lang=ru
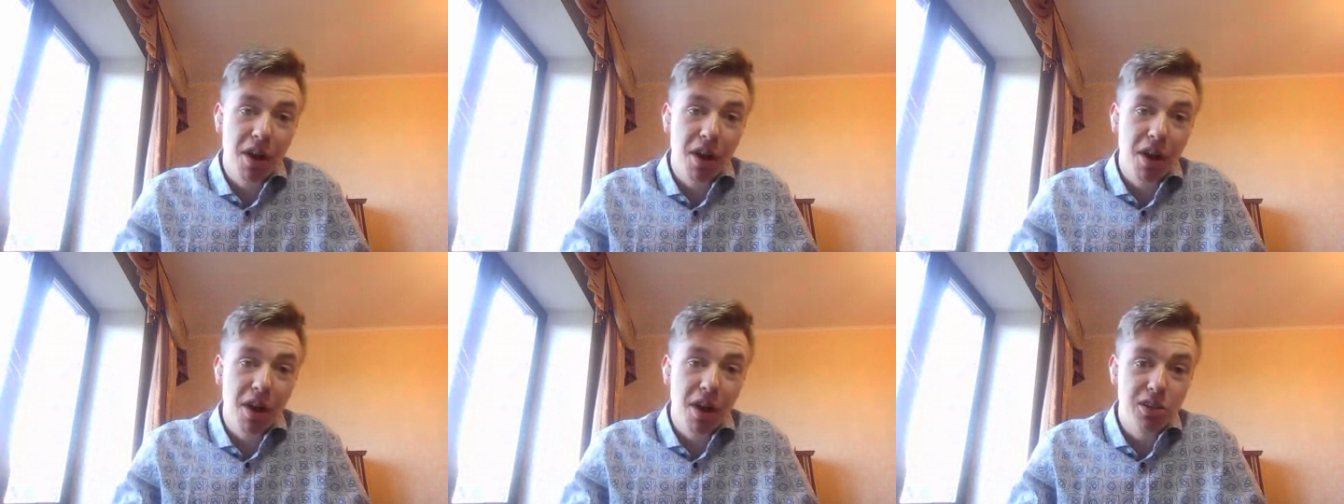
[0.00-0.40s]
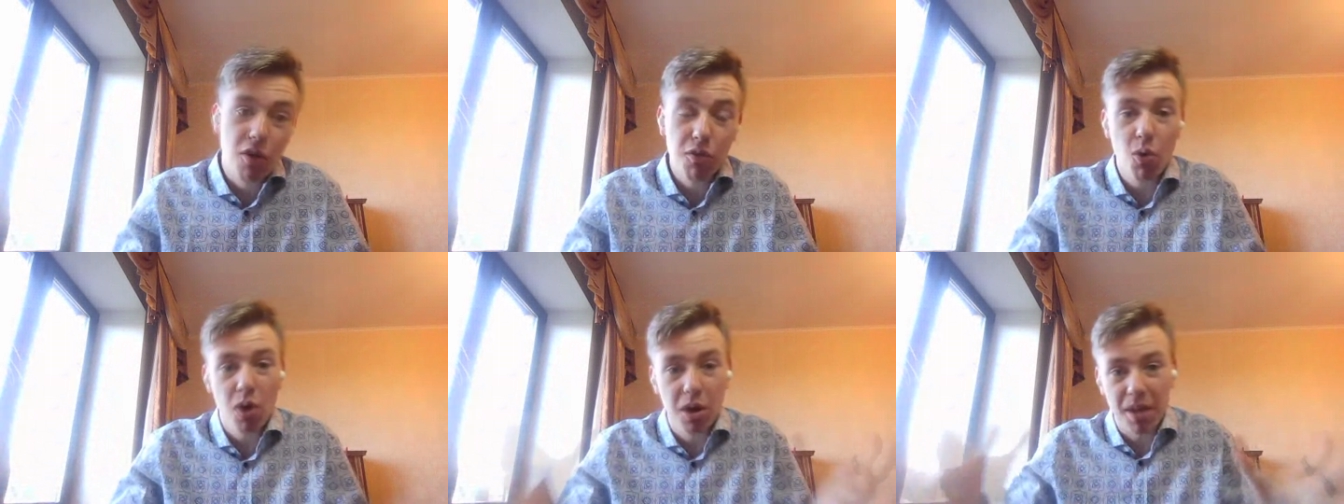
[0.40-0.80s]
два
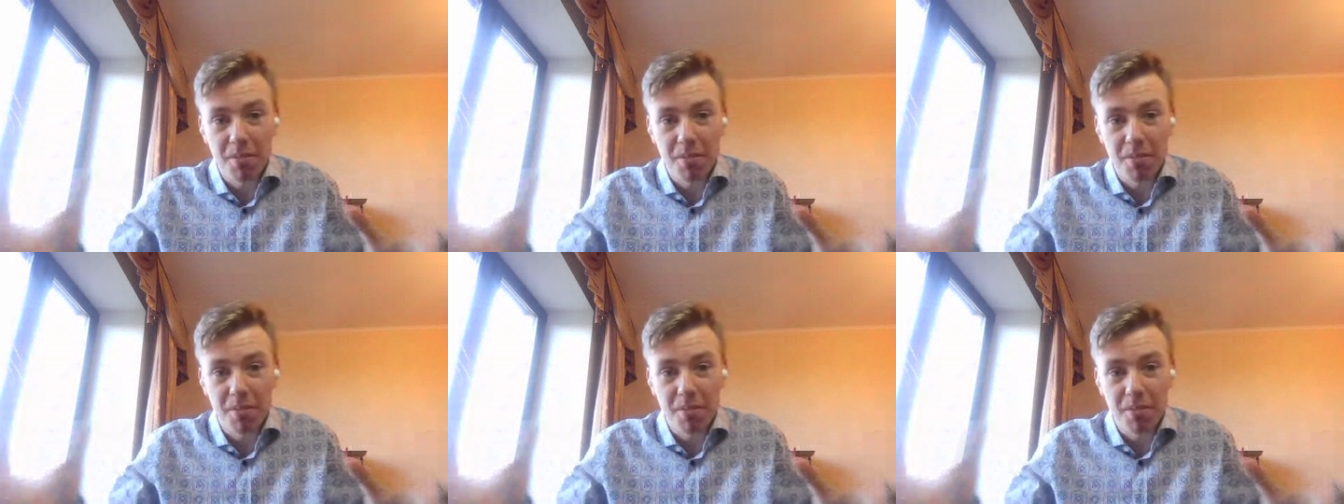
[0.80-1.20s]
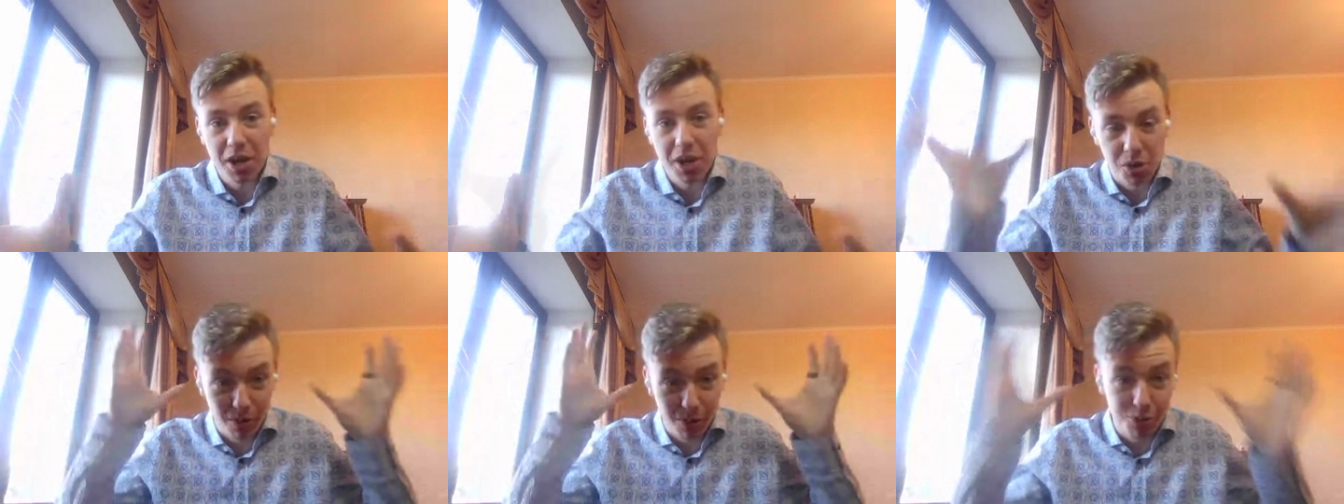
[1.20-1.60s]
слова Google, там
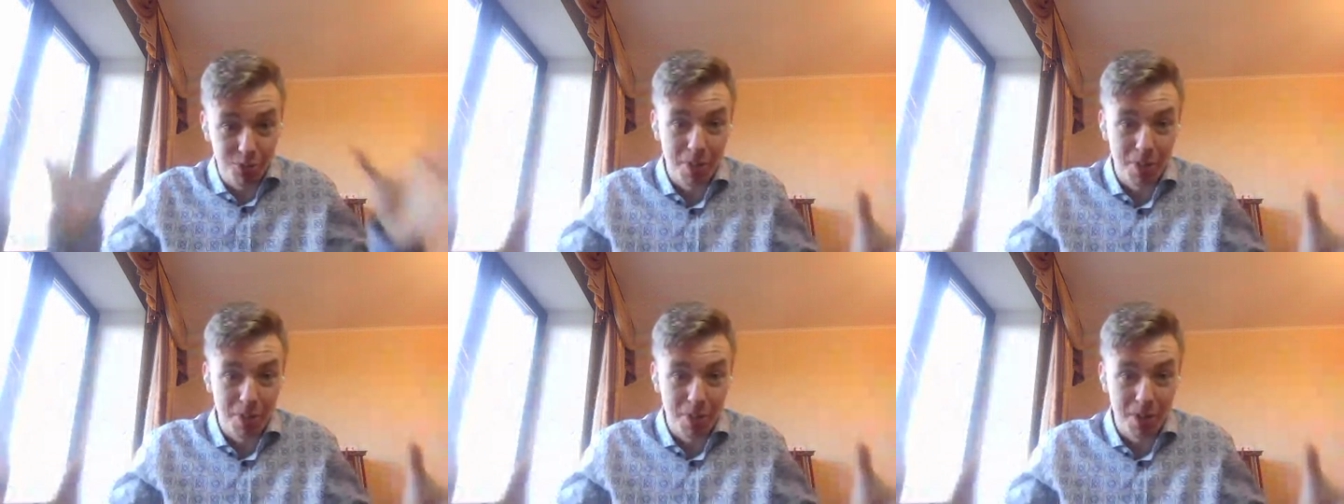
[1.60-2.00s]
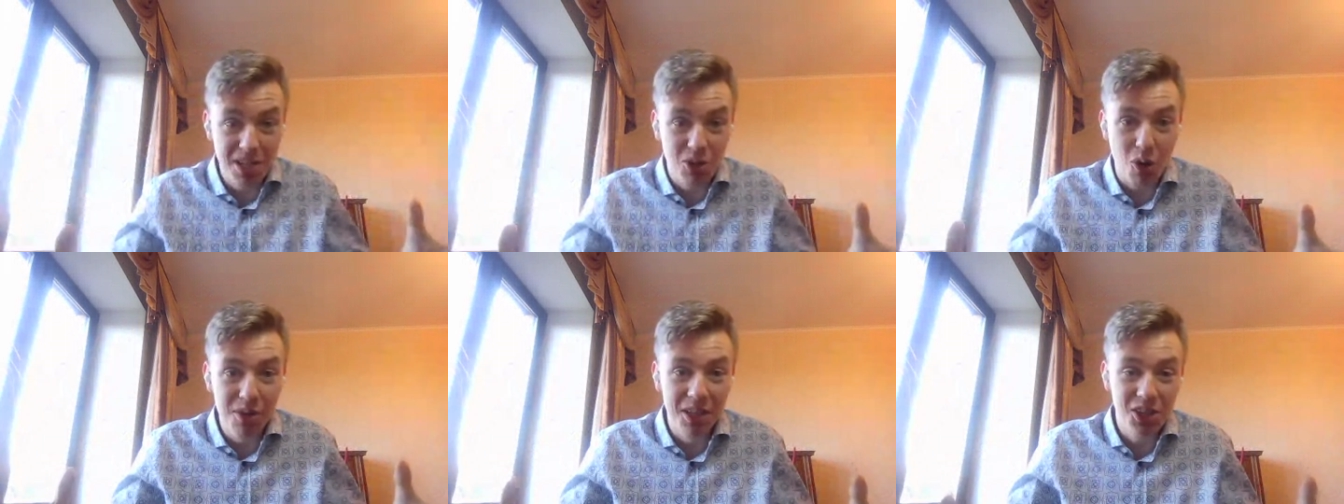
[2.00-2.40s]
дальше в поисковой